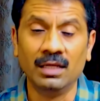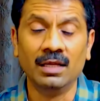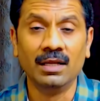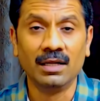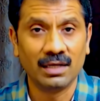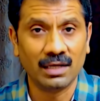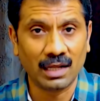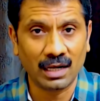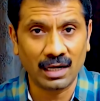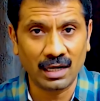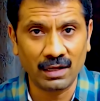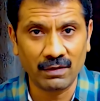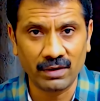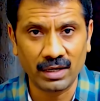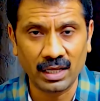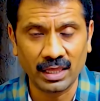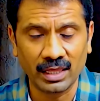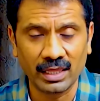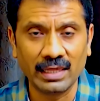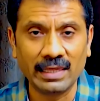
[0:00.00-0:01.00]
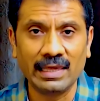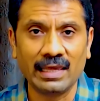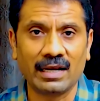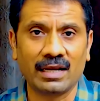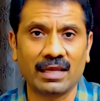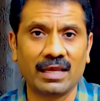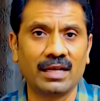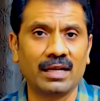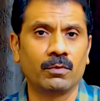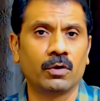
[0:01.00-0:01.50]
நல்ல வேலைக்கு இயற்கை
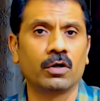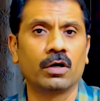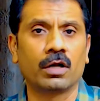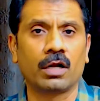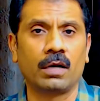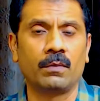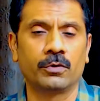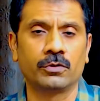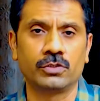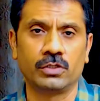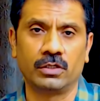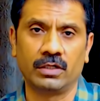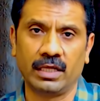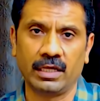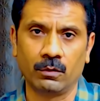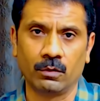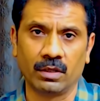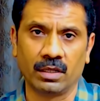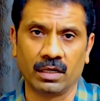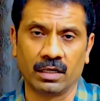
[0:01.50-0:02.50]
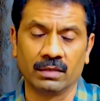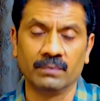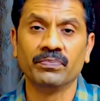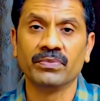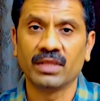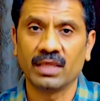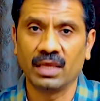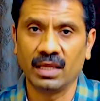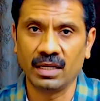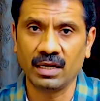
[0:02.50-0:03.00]
நமக்கு ஒரு ஆப்பர்ச்சுனிட்டி கொடுக்குறோம்
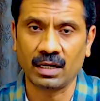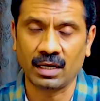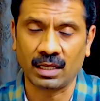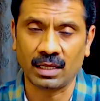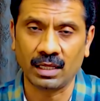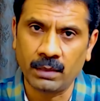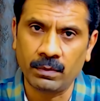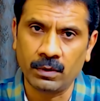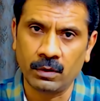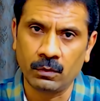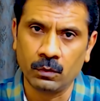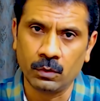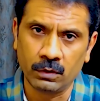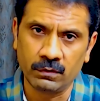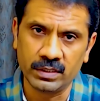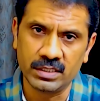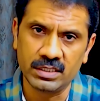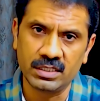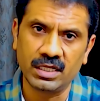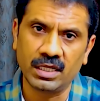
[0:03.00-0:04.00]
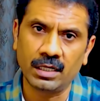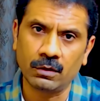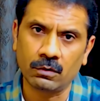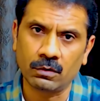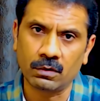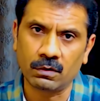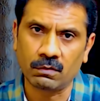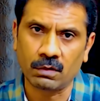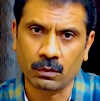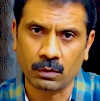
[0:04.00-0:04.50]
என்னென்னா ஒரு வெஜிடேரியன்
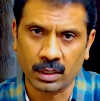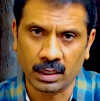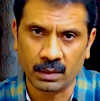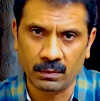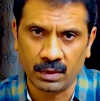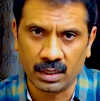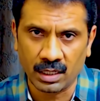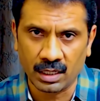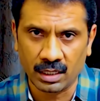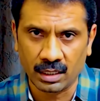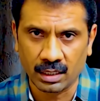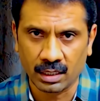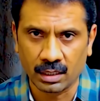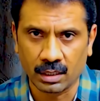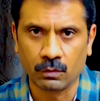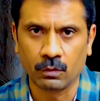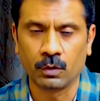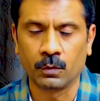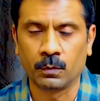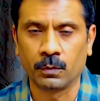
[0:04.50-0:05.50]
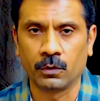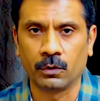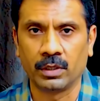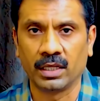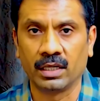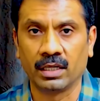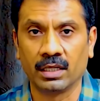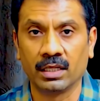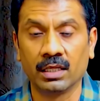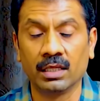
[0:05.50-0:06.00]
உணவில் குறைபாடாக இருக்கிற ஒரு
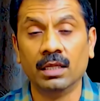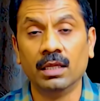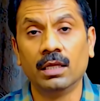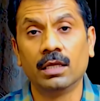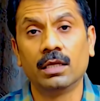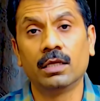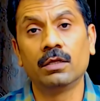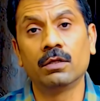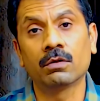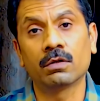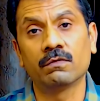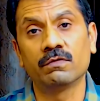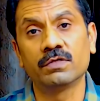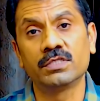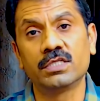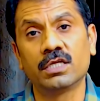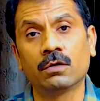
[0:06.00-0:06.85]
ப்ரோட்டீனு இன்னொரு வெஜிடேரியன்